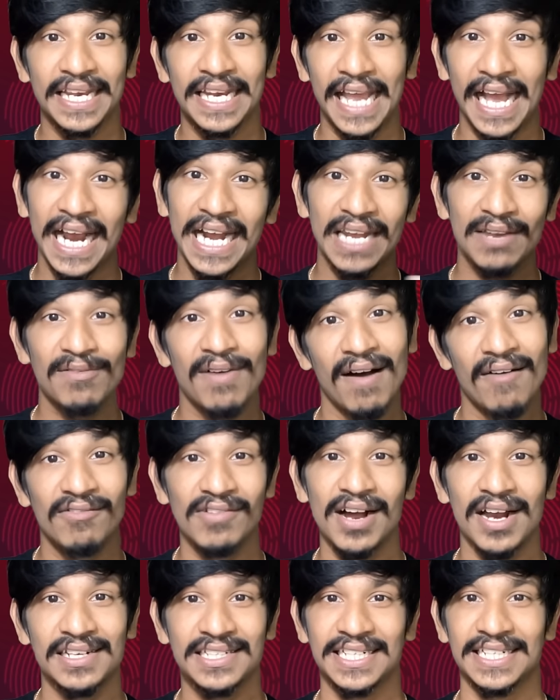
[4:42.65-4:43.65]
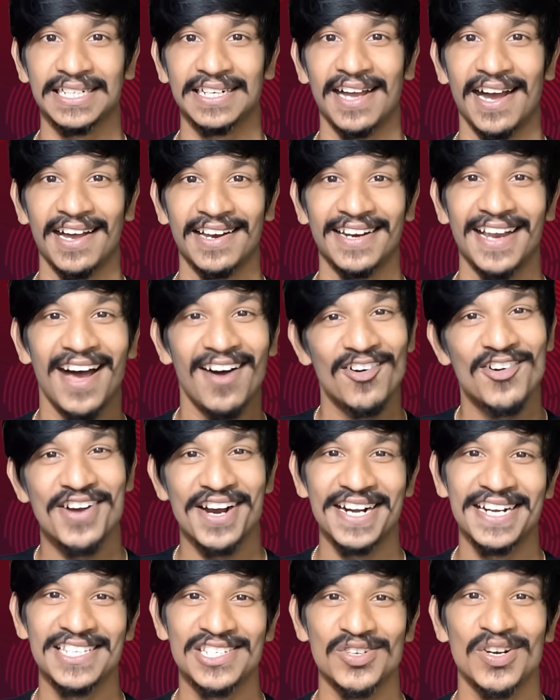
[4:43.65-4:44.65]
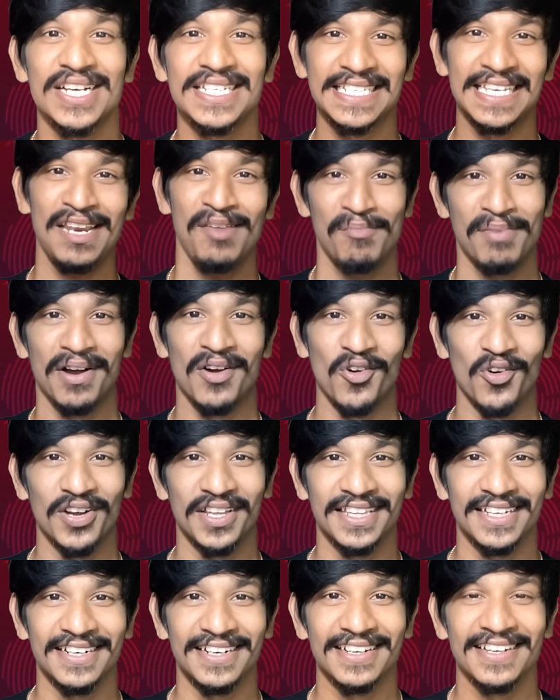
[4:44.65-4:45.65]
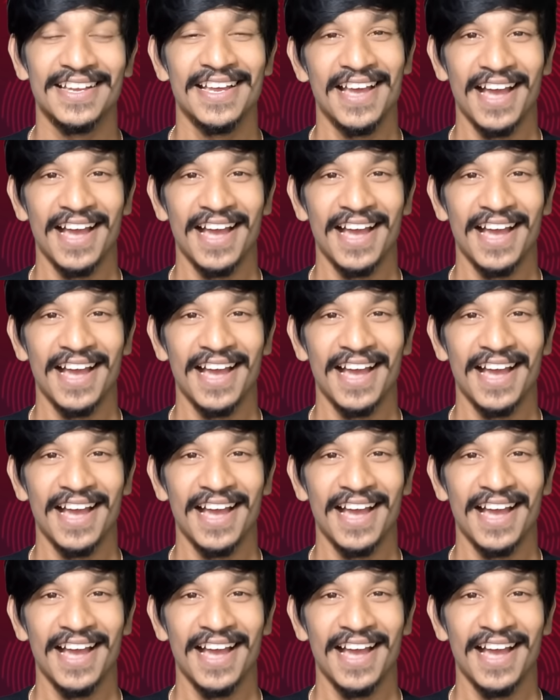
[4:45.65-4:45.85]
நெகட்டிவாக அவங்க ஆட்கள் இருக்காங்கல்ல அவங்க கணிச்சிருவாங்க சிரிப்பாங்க உட்காந்துட்டு